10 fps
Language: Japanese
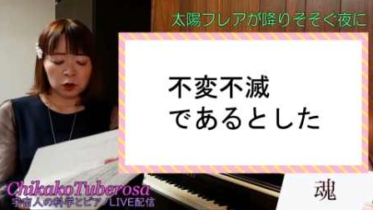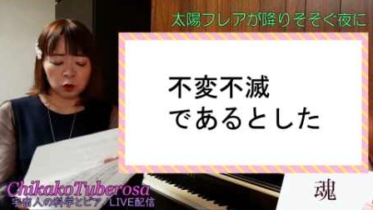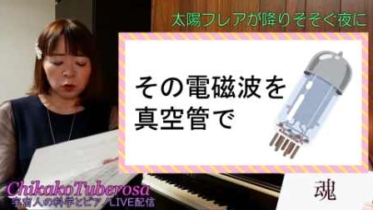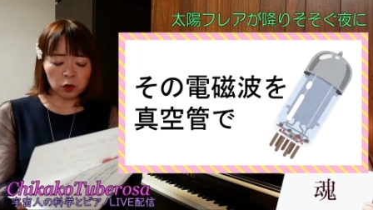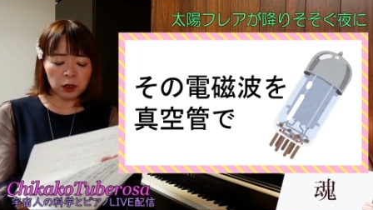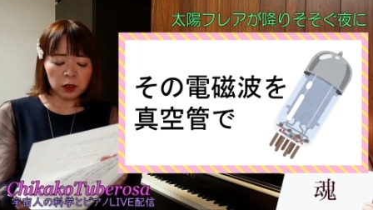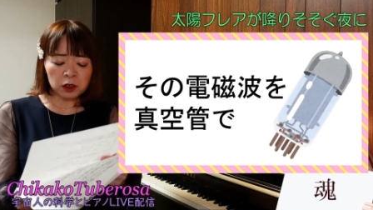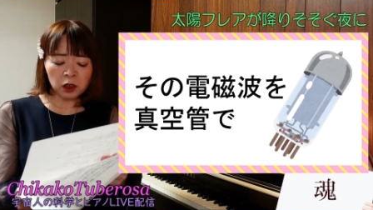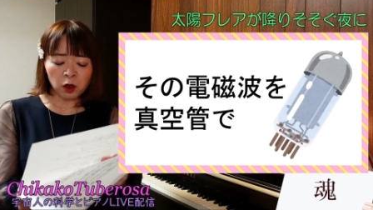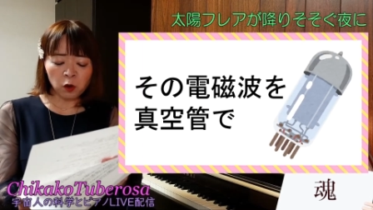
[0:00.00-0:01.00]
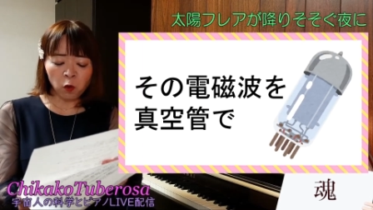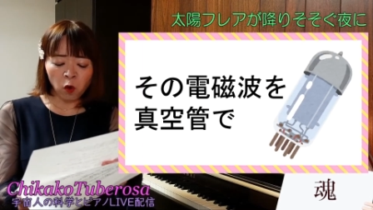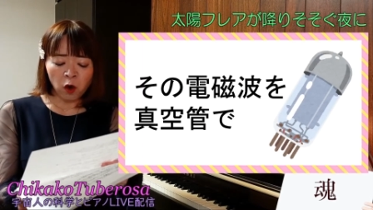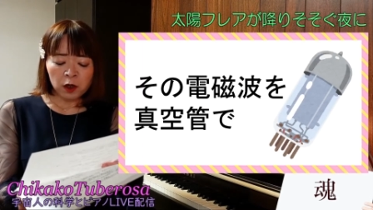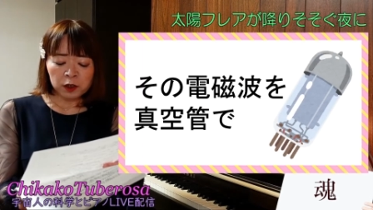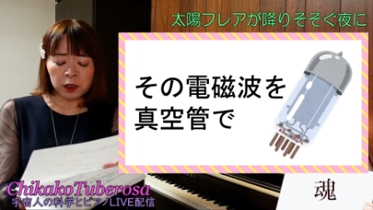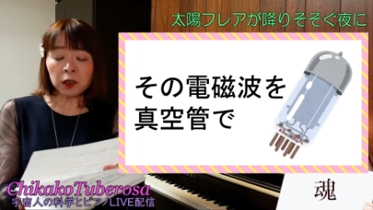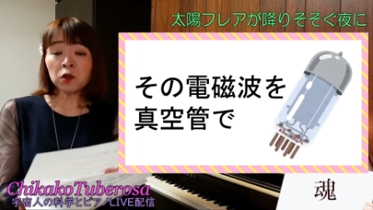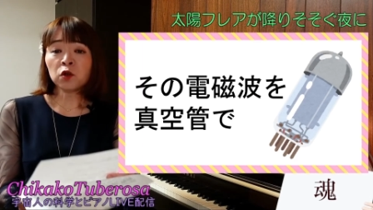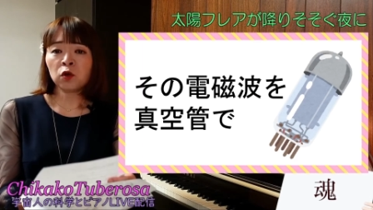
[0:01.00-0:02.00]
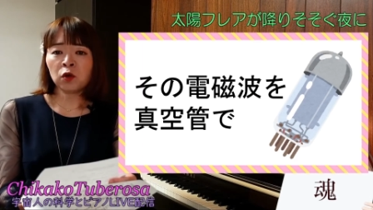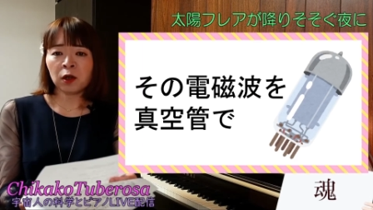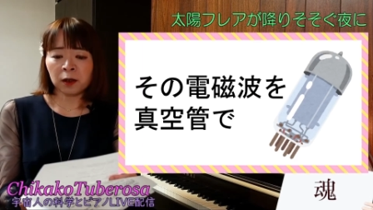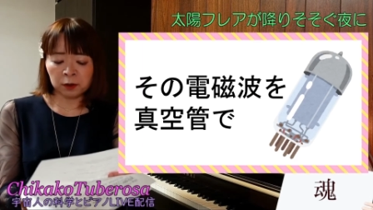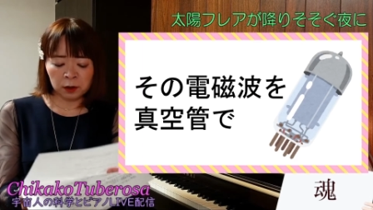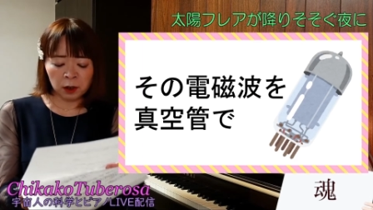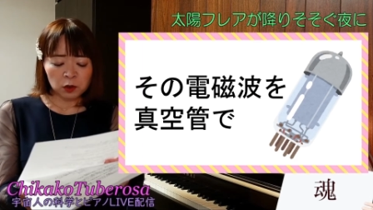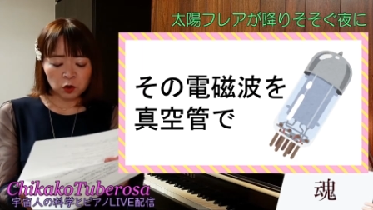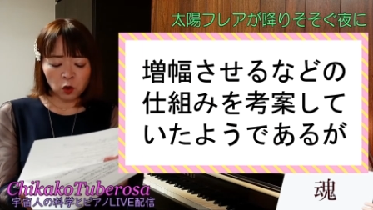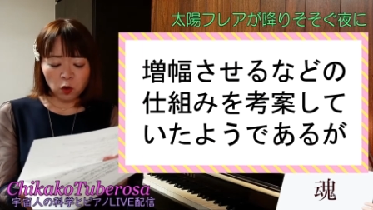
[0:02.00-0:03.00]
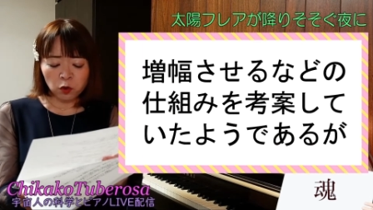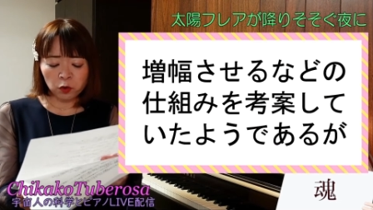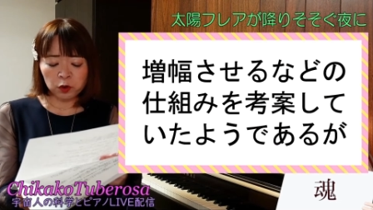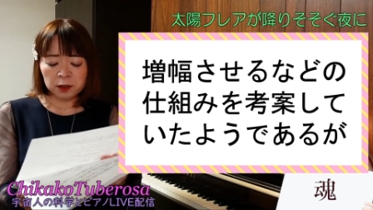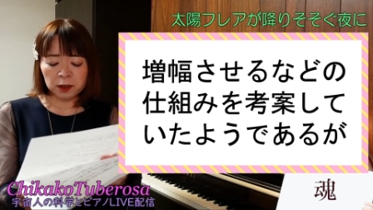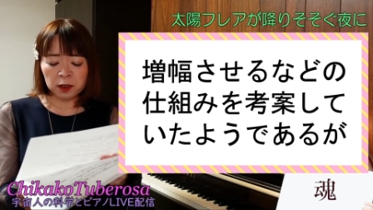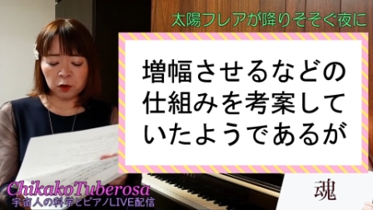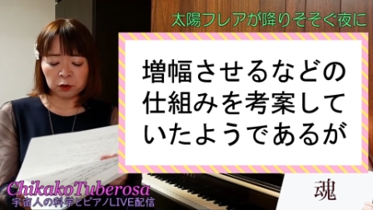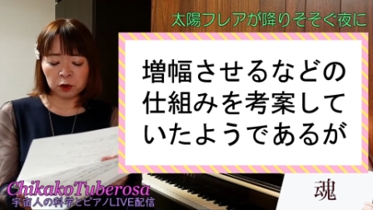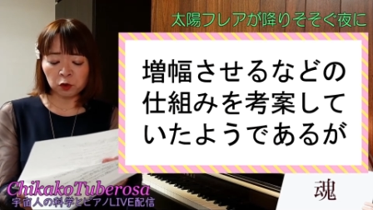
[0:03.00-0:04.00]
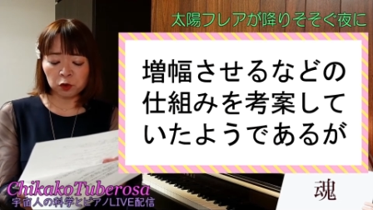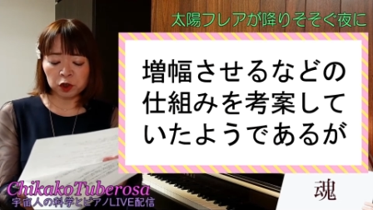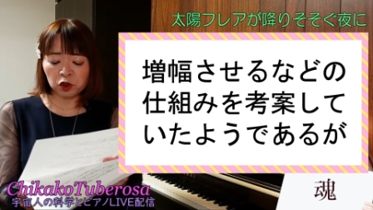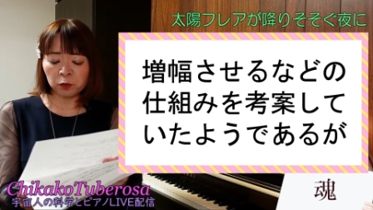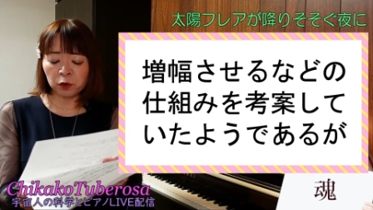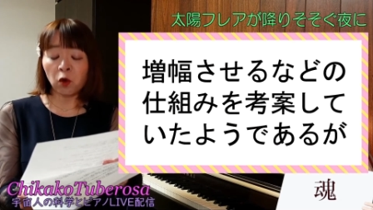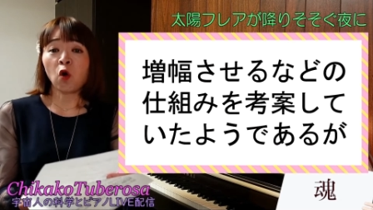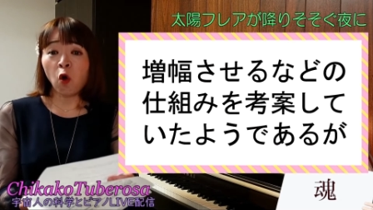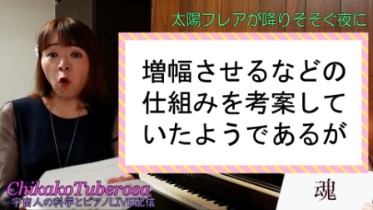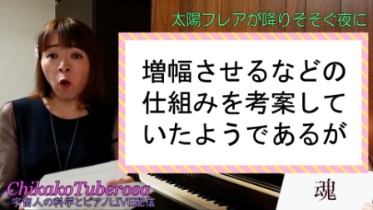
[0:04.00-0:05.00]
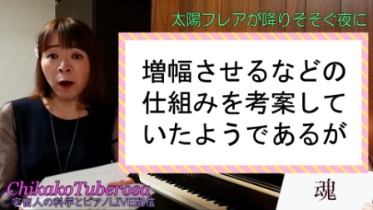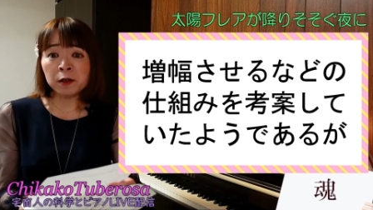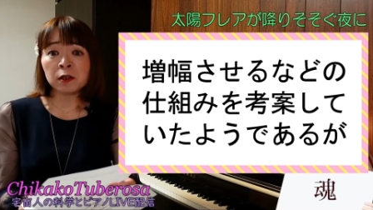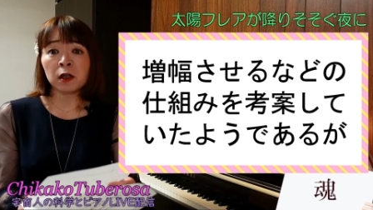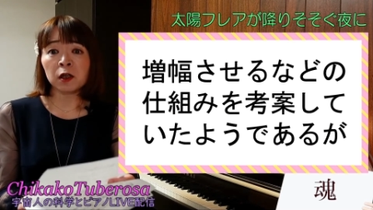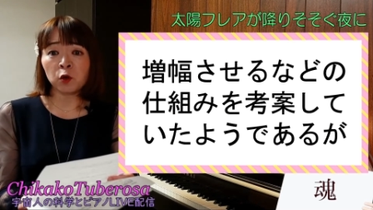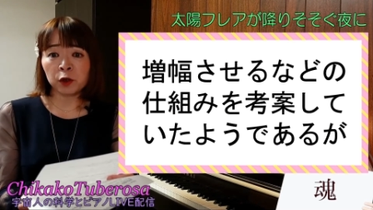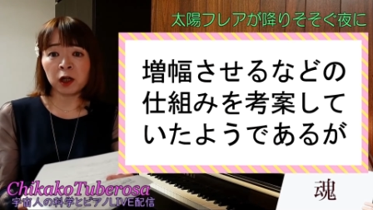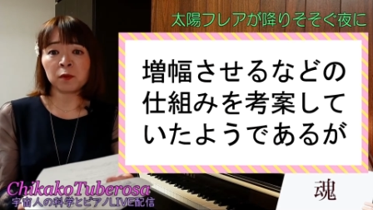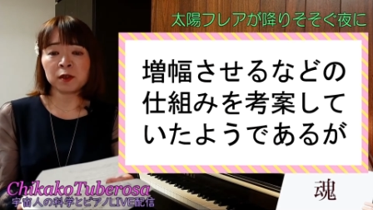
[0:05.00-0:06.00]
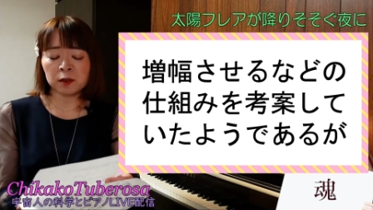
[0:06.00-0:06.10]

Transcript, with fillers: その電磁波を真空間で増幅させるなどの仕組みを考案したようでありま